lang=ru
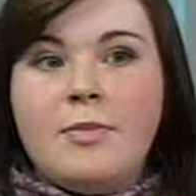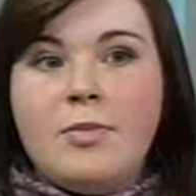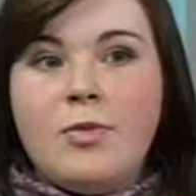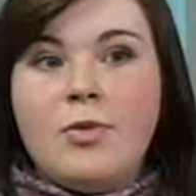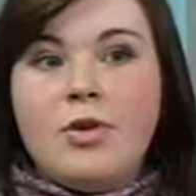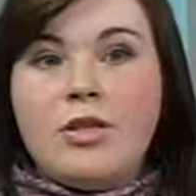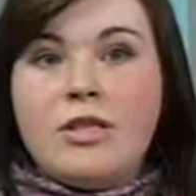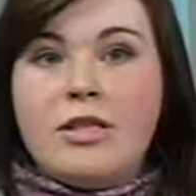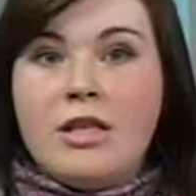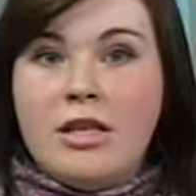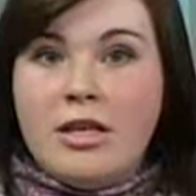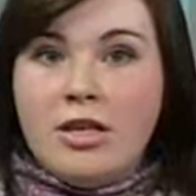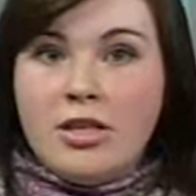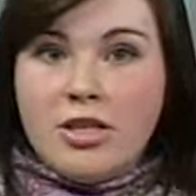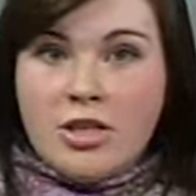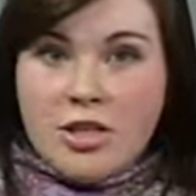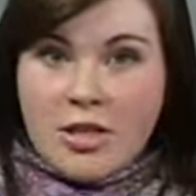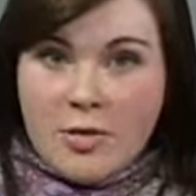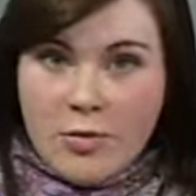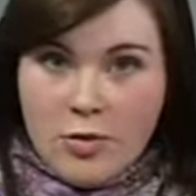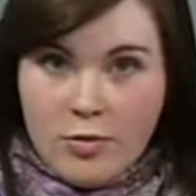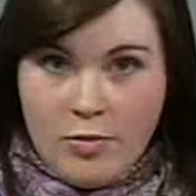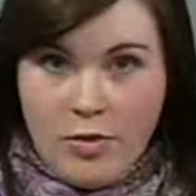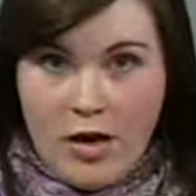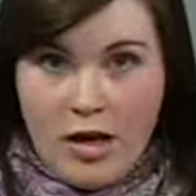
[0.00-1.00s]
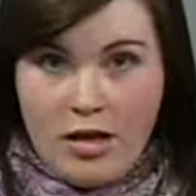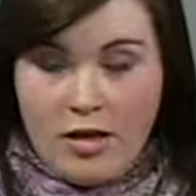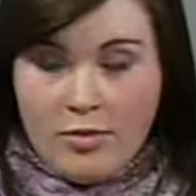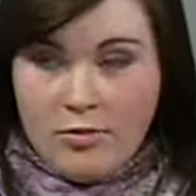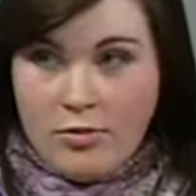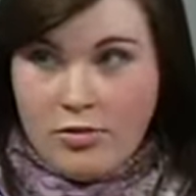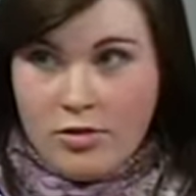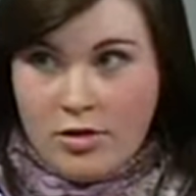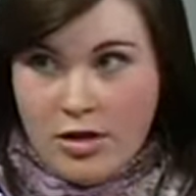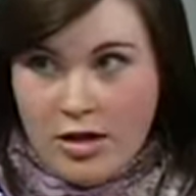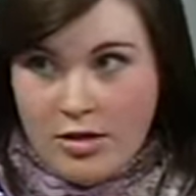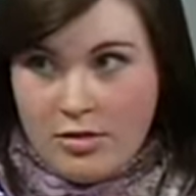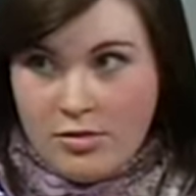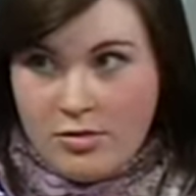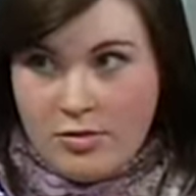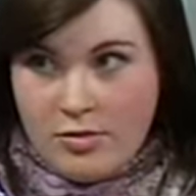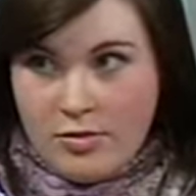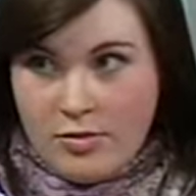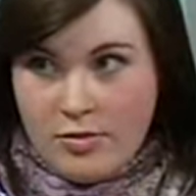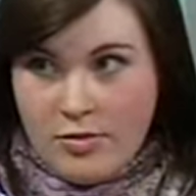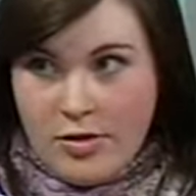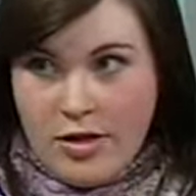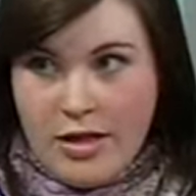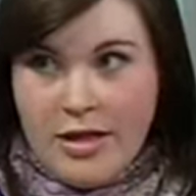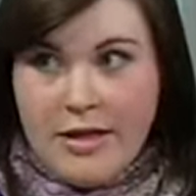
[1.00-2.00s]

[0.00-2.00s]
по историческому бальному танцу.